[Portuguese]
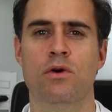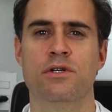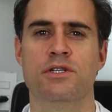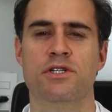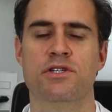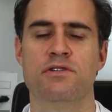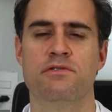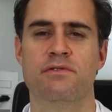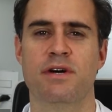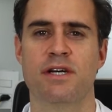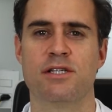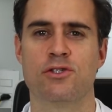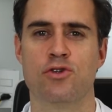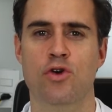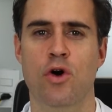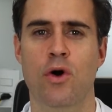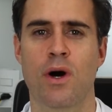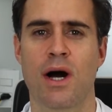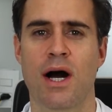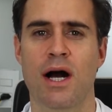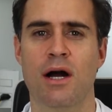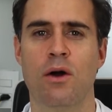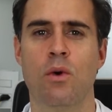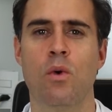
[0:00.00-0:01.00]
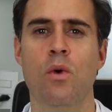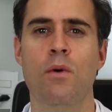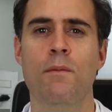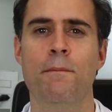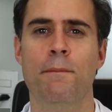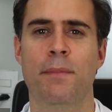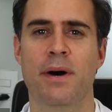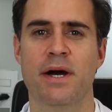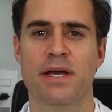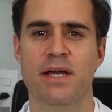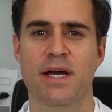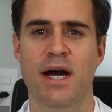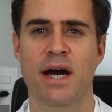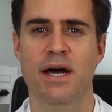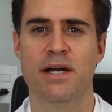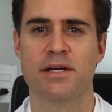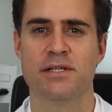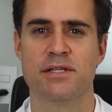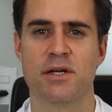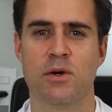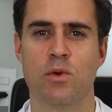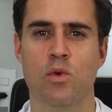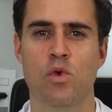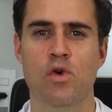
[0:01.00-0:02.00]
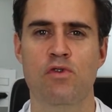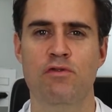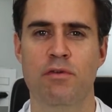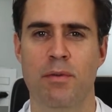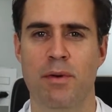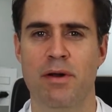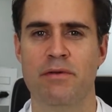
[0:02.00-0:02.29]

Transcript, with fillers: onde a gente vai só acompanhar essa curva